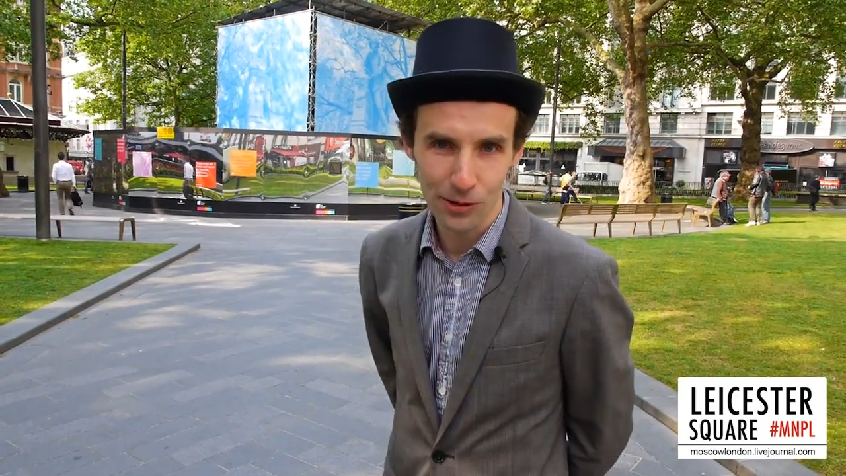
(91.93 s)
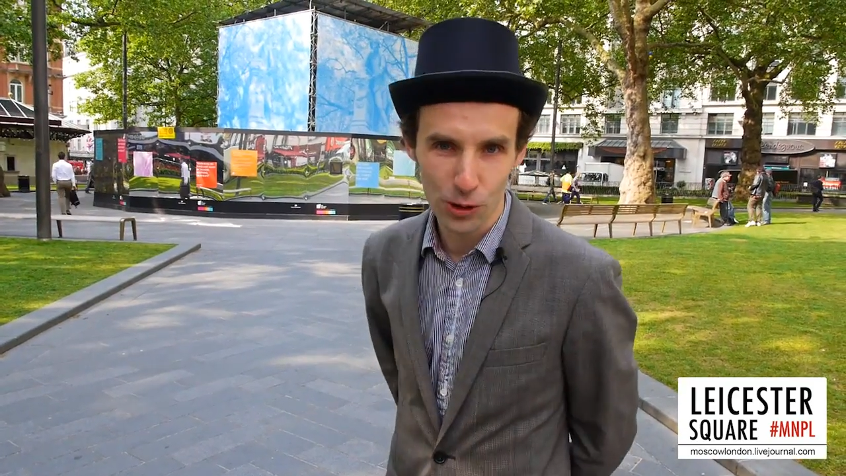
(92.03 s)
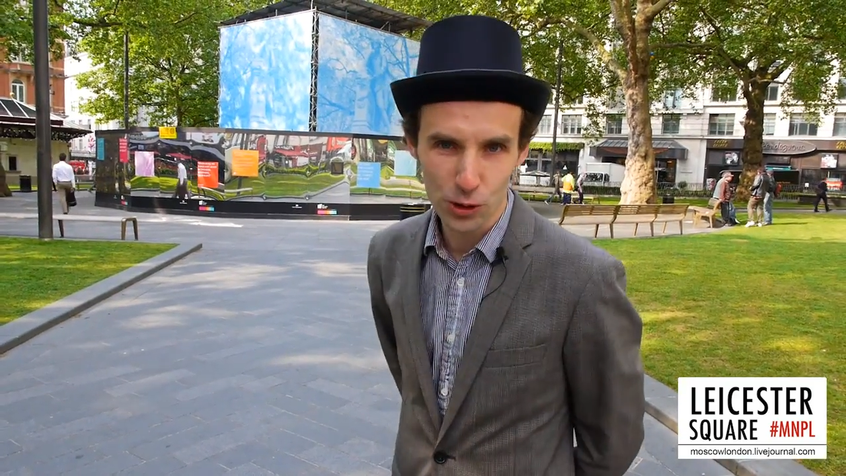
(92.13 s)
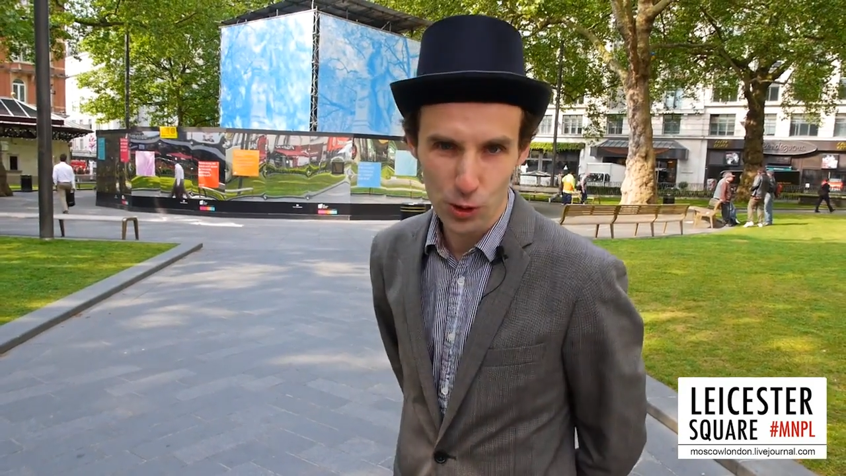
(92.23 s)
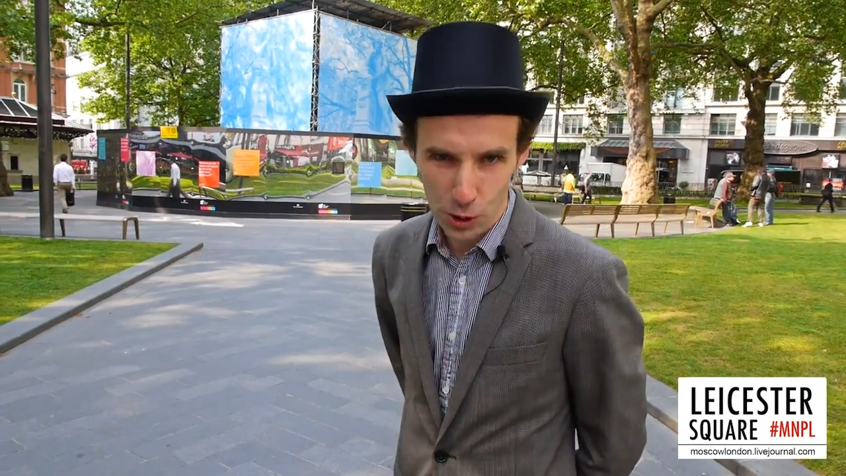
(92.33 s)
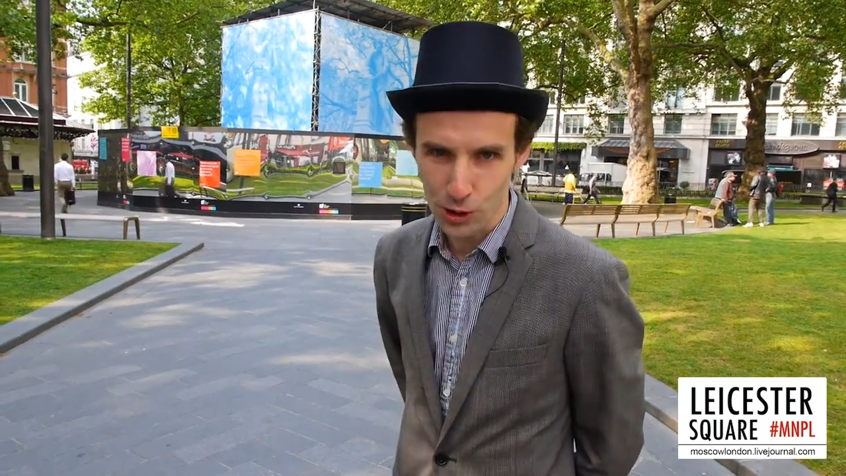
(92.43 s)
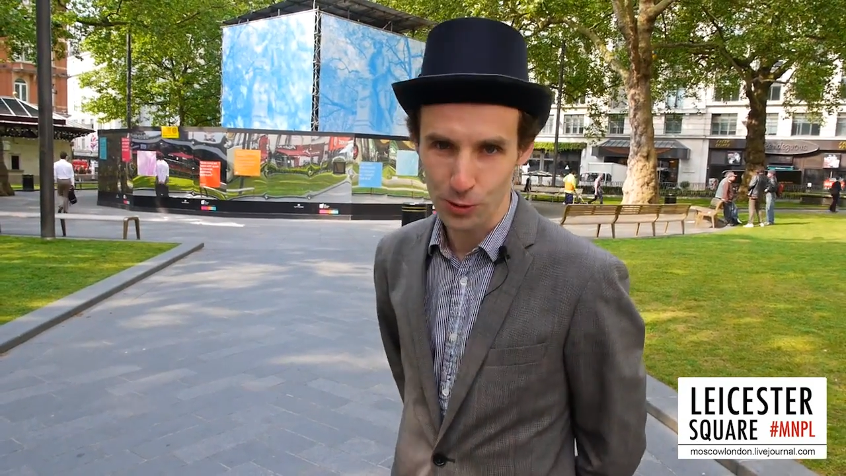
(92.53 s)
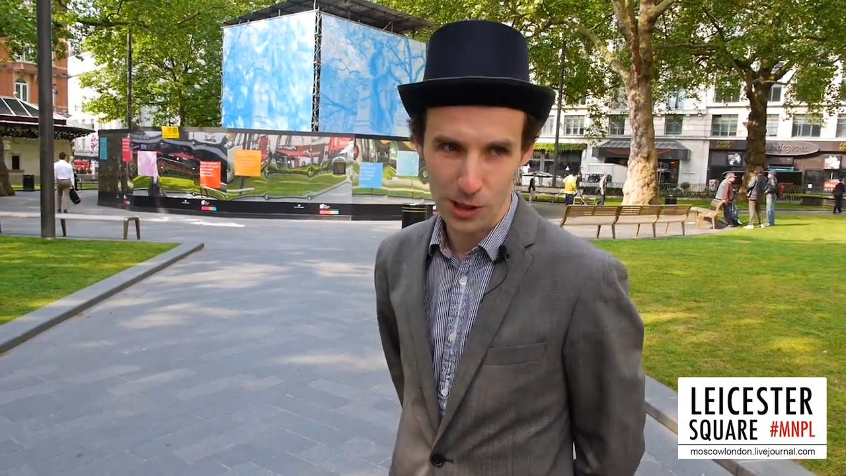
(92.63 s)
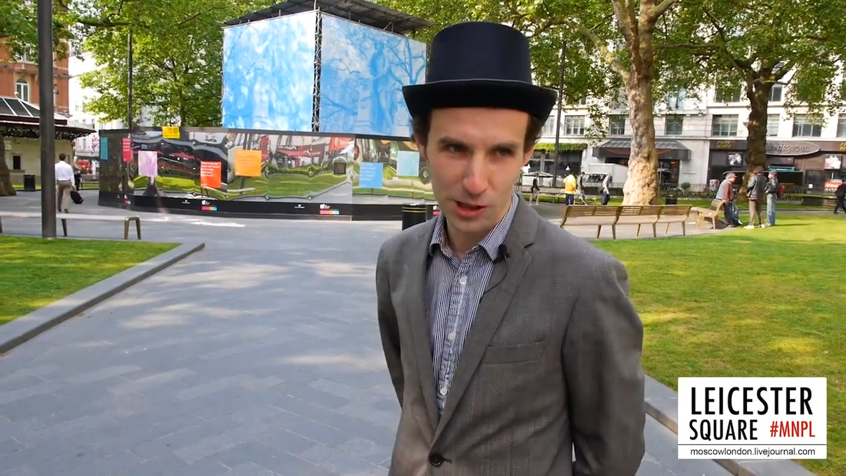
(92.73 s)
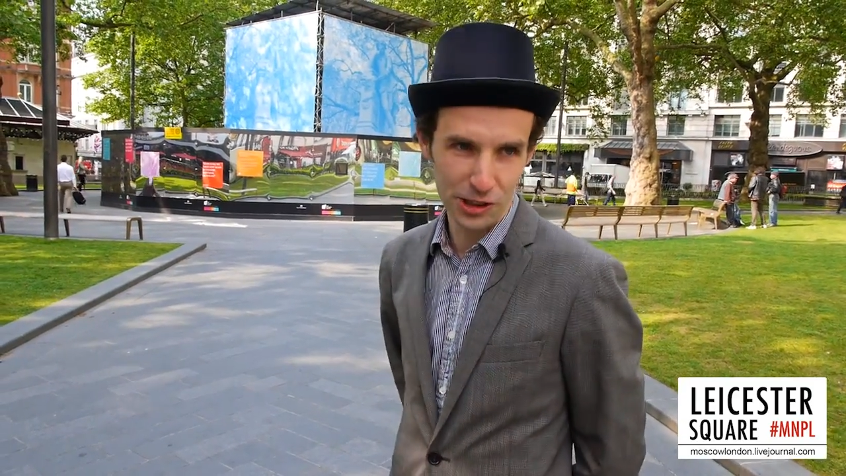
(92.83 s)
он тоже не
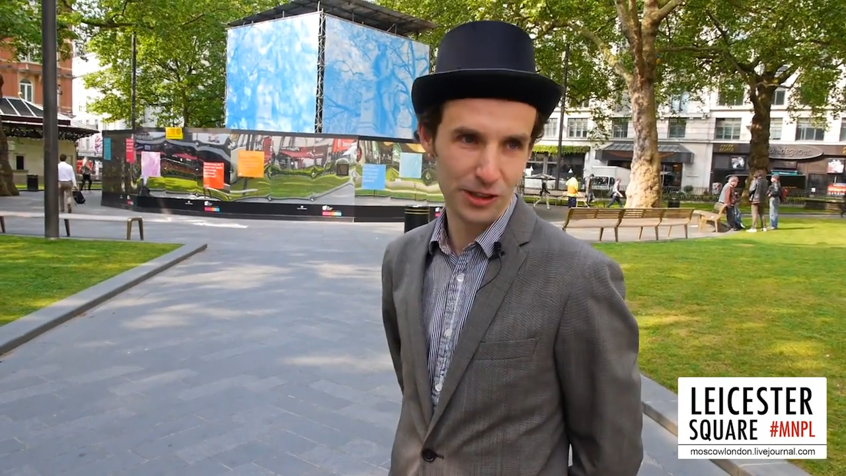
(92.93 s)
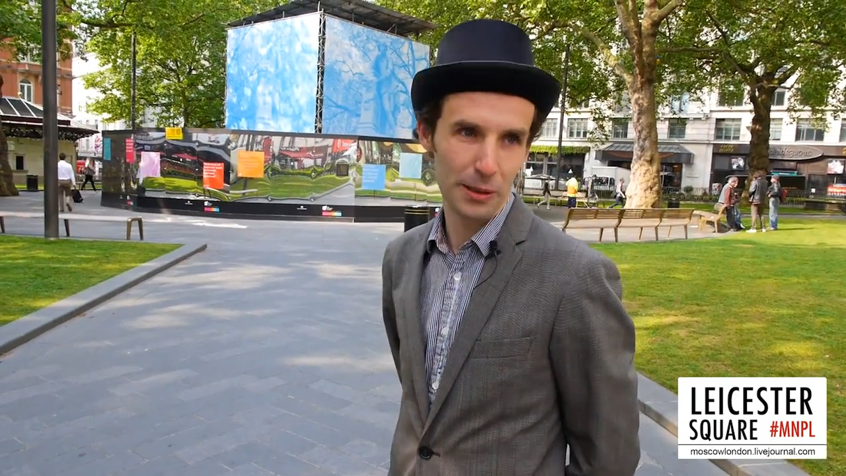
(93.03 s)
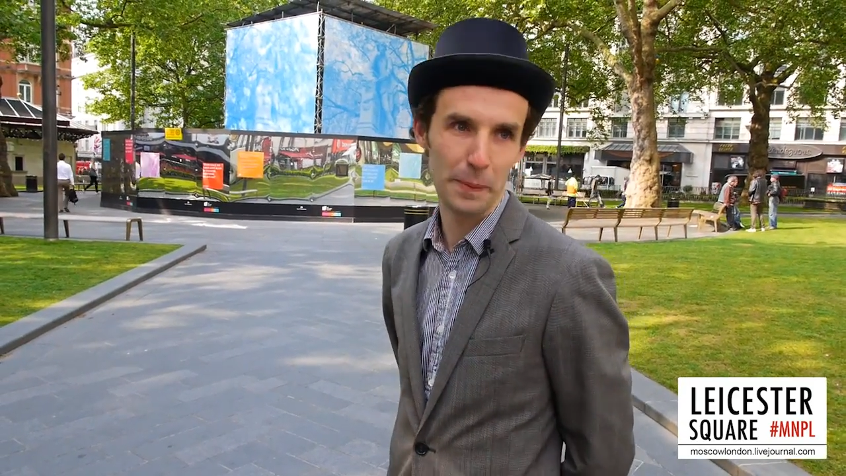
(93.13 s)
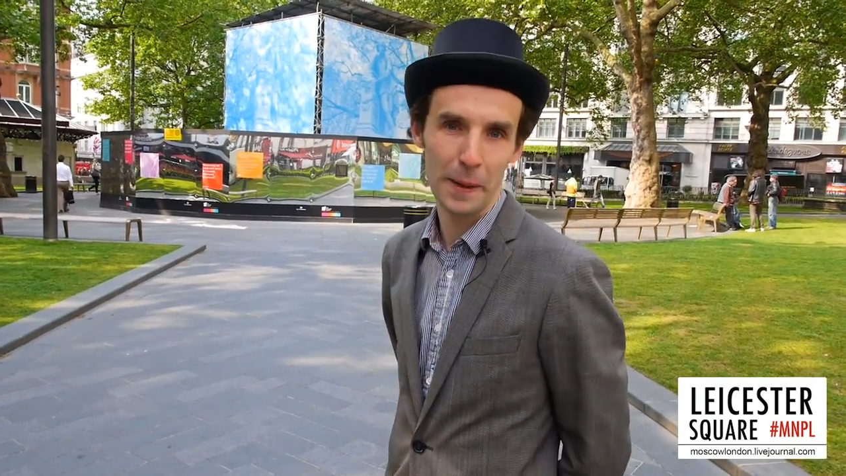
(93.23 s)
уложился,